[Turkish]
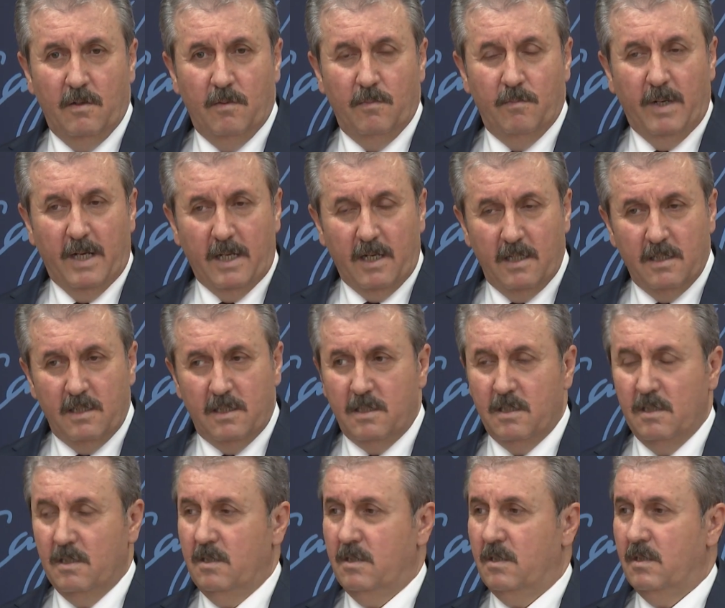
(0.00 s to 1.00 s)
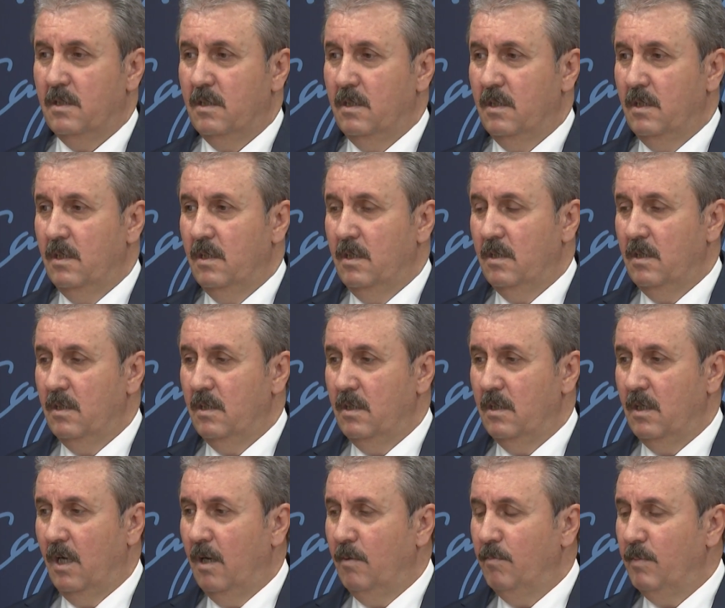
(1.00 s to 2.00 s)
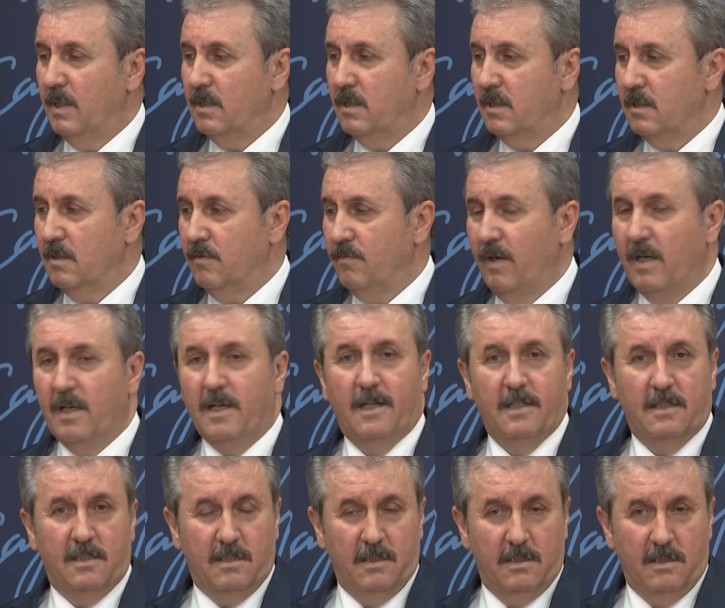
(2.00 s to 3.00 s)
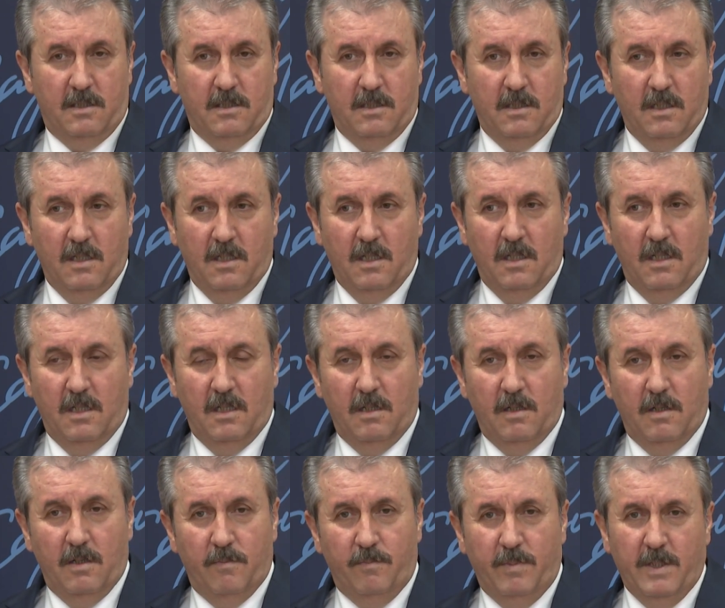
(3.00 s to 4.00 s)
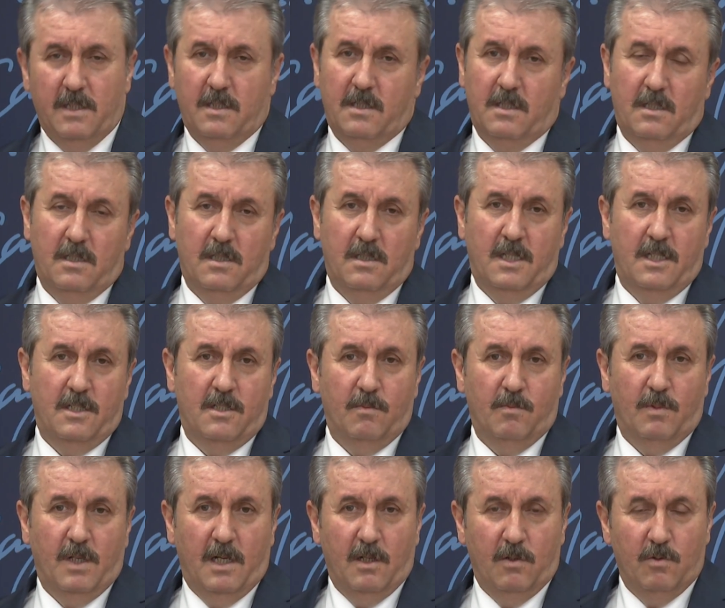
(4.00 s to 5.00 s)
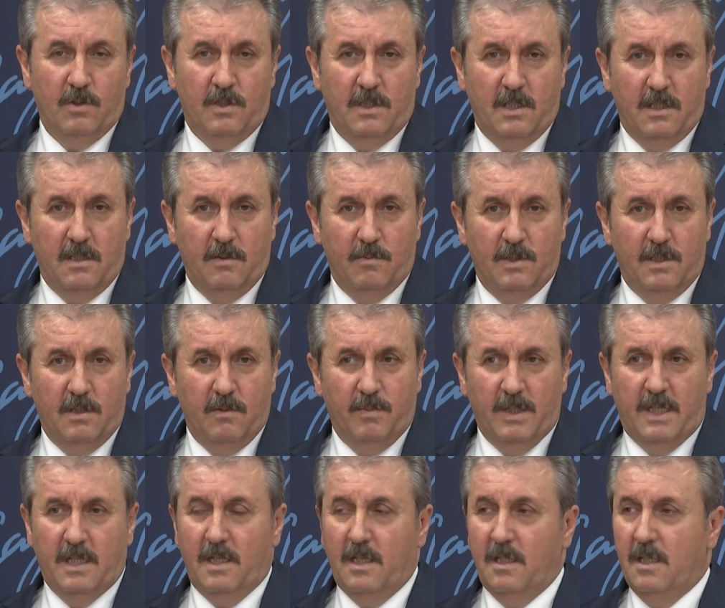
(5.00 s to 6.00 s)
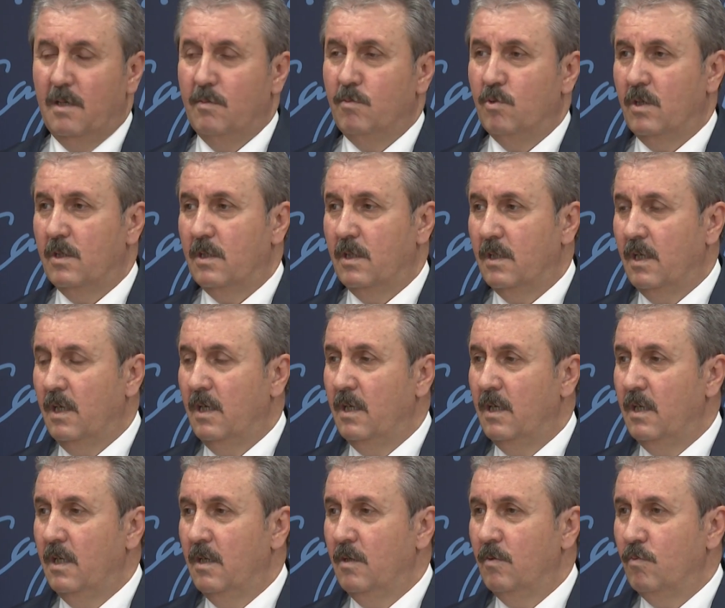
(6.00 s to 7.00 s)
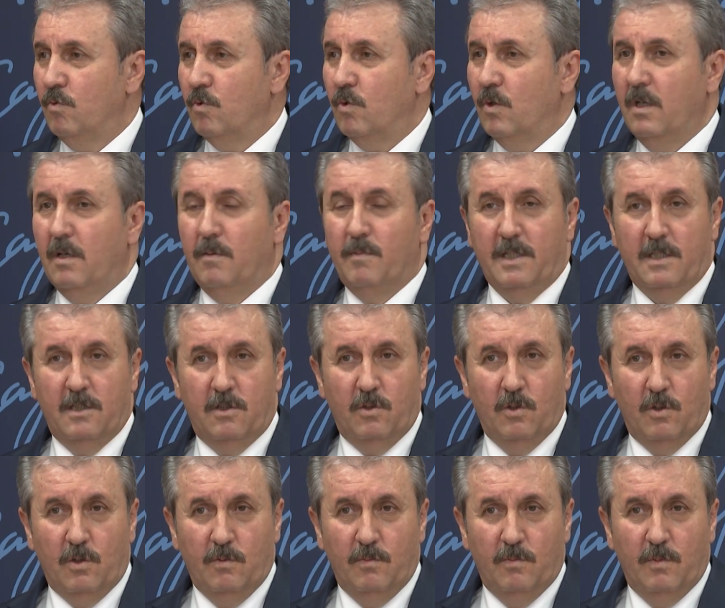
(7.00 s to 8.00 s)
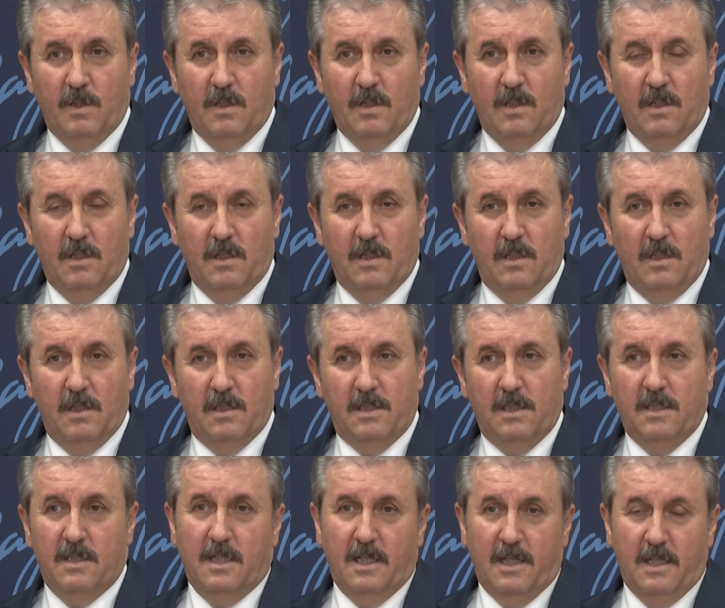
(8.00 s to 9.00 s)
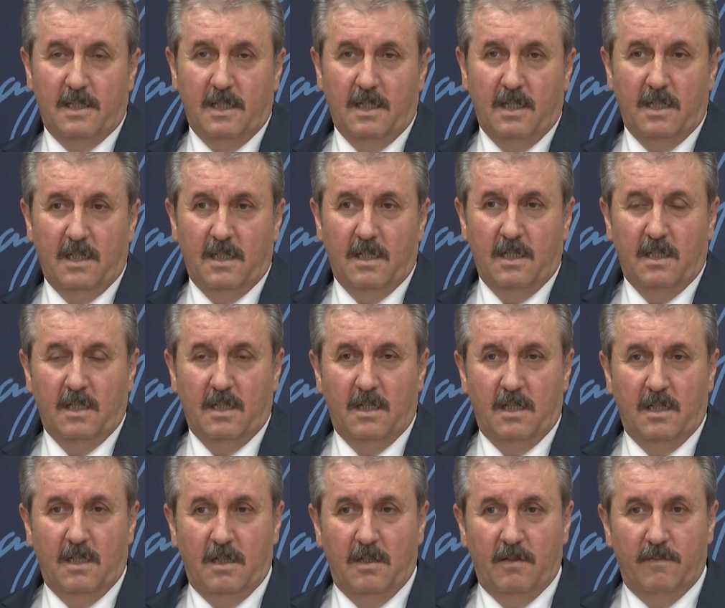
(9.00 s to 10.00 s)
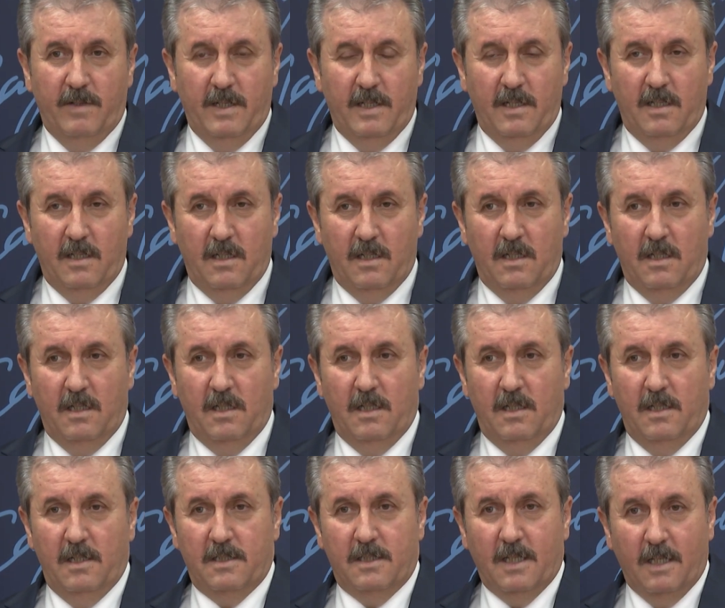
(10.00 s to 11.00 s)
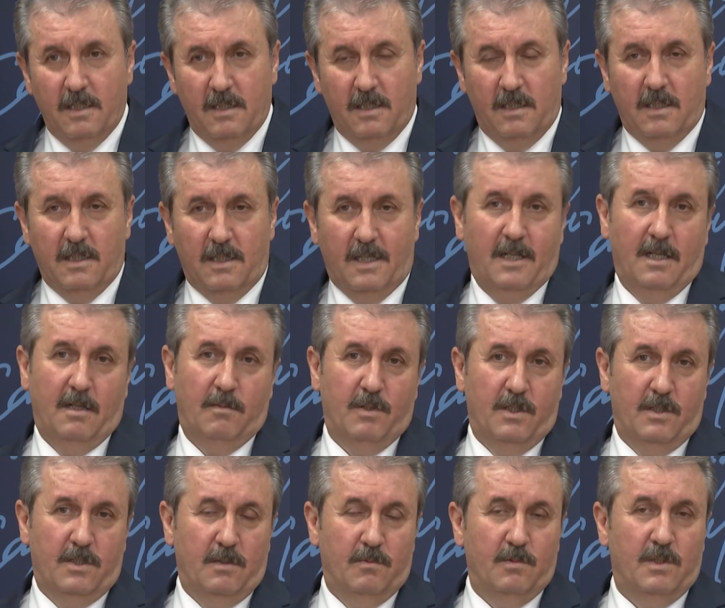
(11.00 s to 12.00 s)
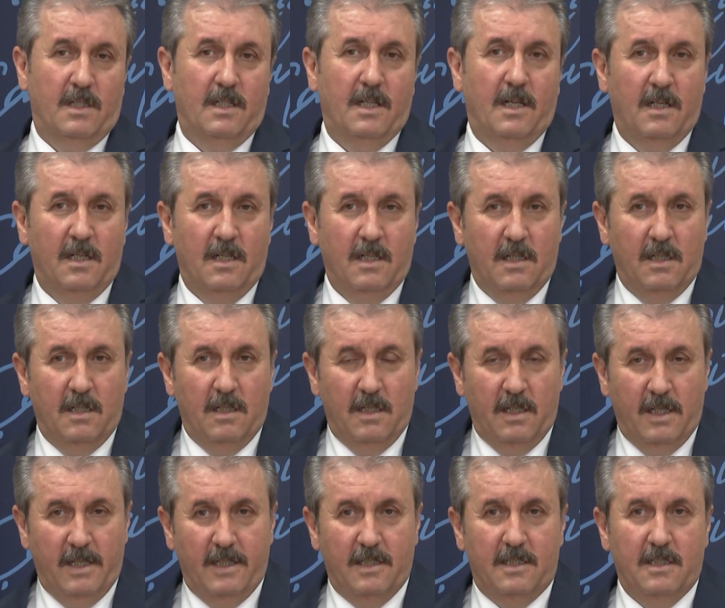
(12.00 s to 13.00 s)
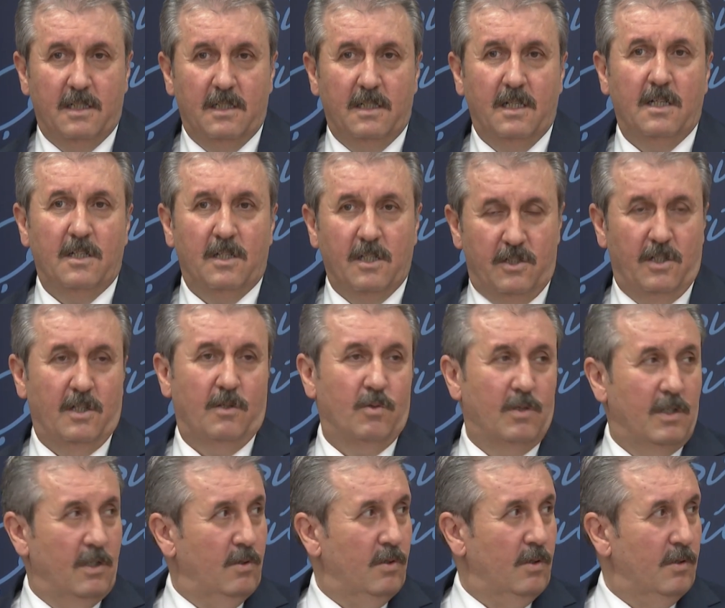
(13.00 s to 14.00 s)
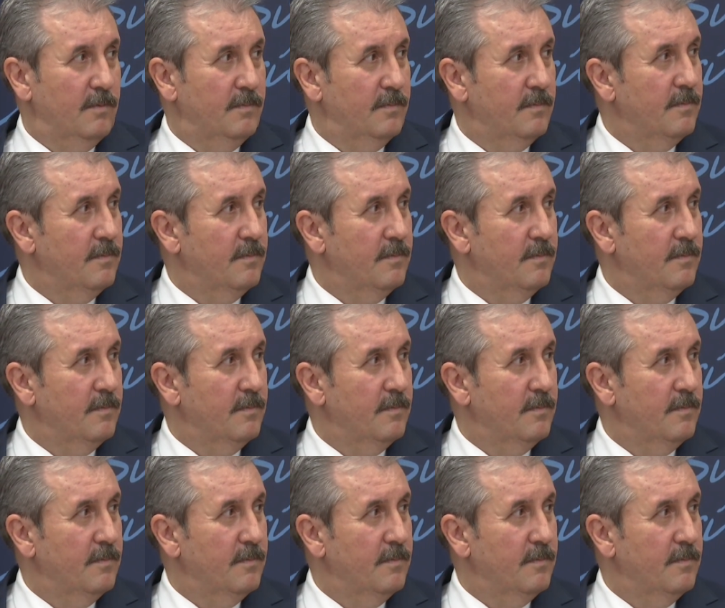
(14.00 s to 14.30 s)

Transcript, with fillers: barajsız, e, amasız, fakatsız e, bir seçim kanunu istediğimizi bir kere daha burada da vurgulamak istiyorum. E, sizlere de e, ve e, Sayın Genel Başkanımıza da teşekkür heyetine de teşekkür ediyorum.